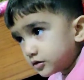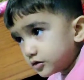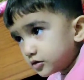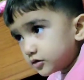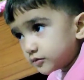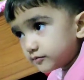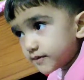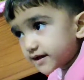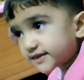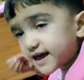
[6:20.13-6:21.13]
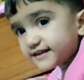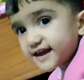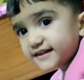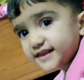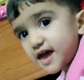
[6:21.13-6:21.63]
हूँ मैं
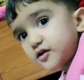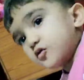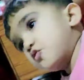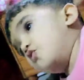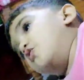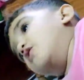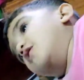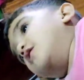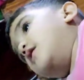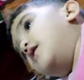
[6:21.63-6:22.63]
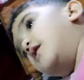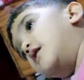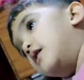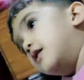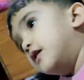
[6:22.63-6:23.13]
खाना खा रही हूँ आप भी
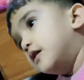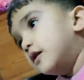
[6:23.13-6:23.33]
खा लो